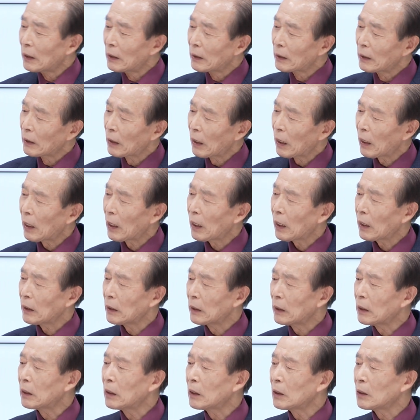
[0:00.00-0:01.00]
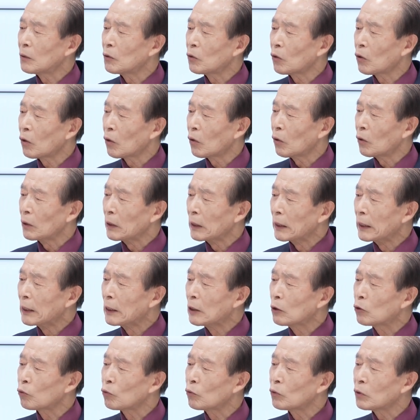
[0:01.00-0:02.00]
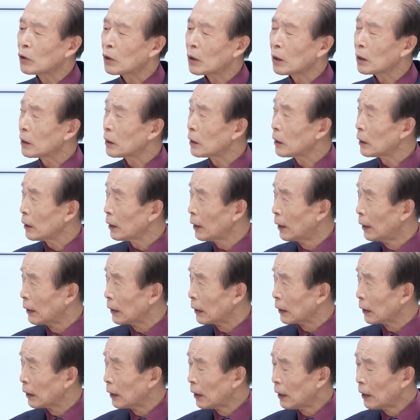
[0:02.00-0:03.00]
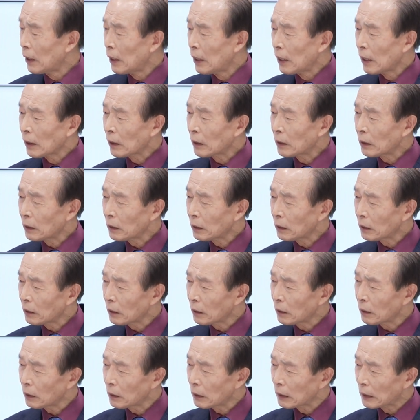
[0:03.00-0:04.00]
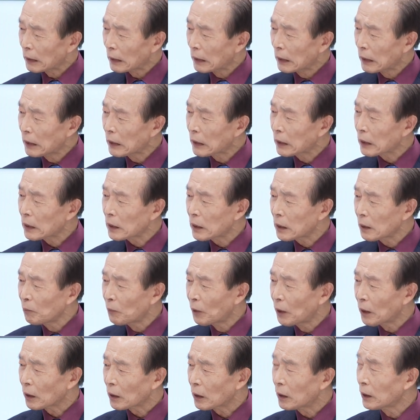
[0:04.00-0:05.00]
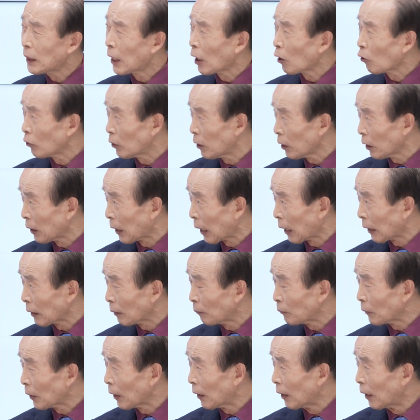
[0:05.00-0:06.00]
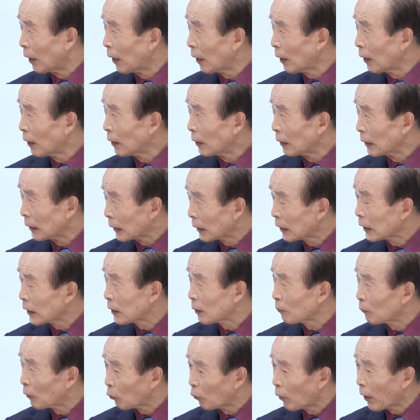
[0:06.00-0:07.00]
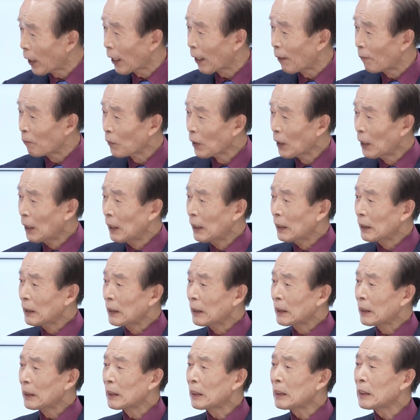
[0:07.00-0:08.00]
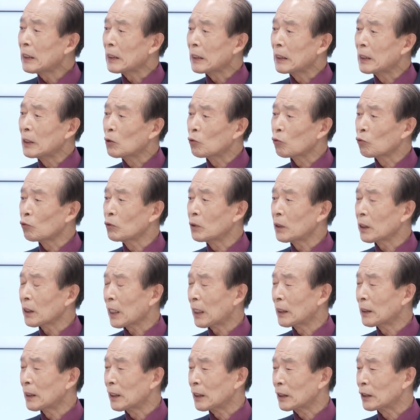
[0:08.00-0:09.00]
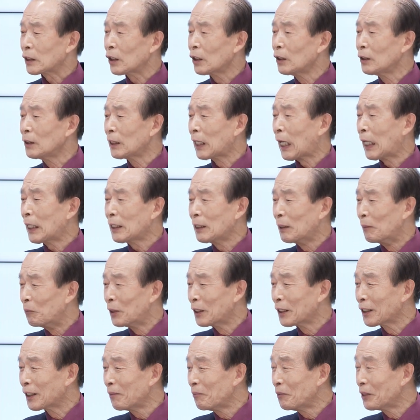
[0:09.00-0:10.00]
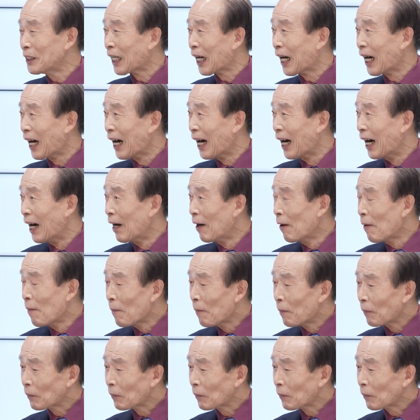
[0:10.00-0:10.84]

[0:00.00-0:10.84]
하, 이거는요 이준석 씨의 그 이기심을 그대로 드러나는 맞습니다. 겁니다. 어? 이기심을 네. 왜? 이 이준석이한테는 선당이 없는 겁니다. 예.